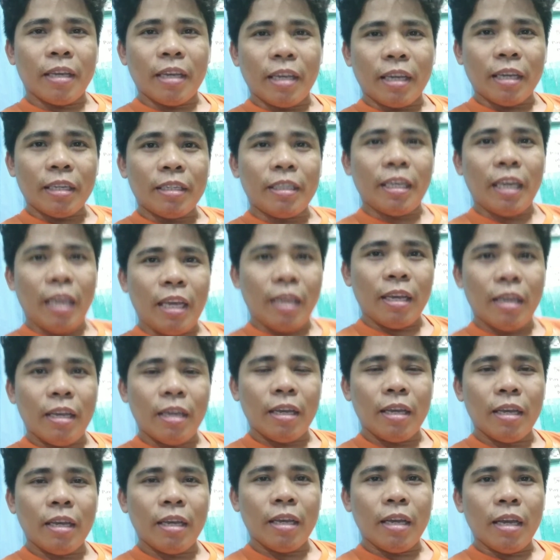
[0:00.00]
Kasi
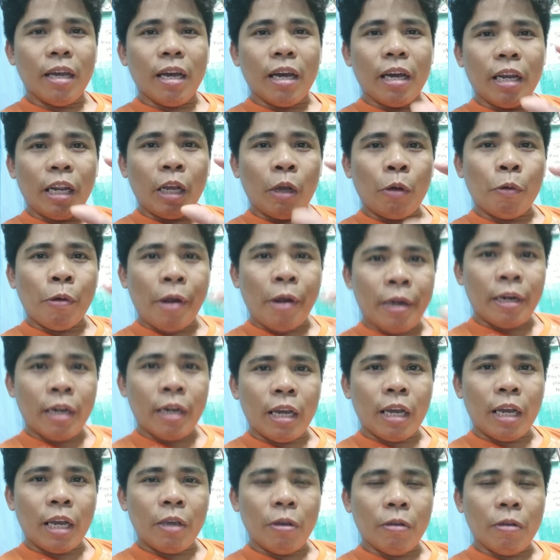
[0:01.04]
require na
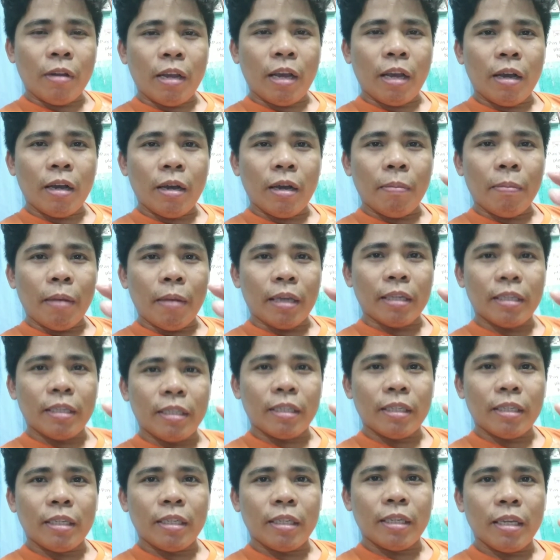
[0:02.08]
ngayon ang
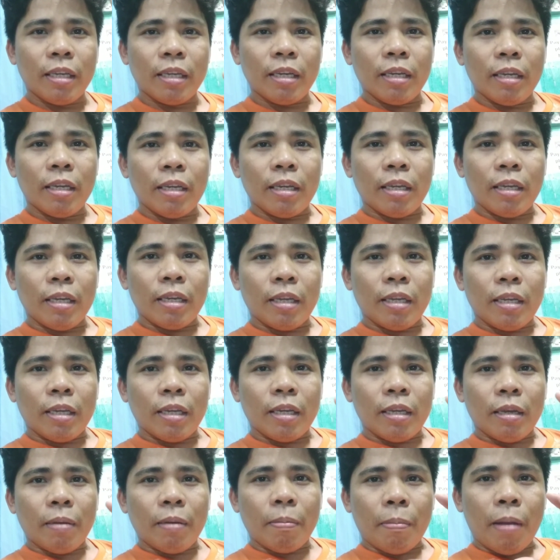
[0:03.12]
mask
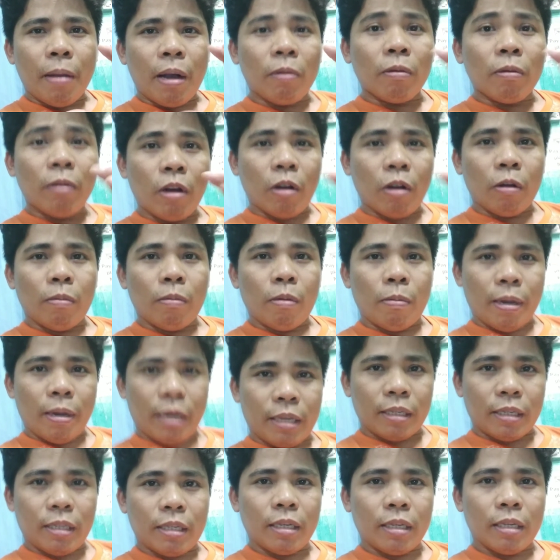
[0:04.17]
bago ka
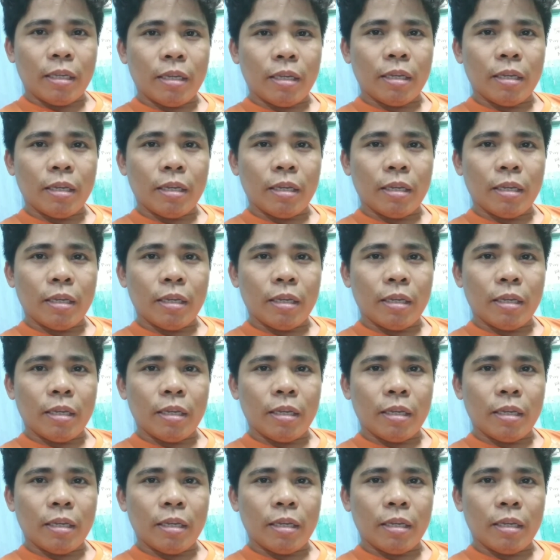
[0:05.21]
lumabas.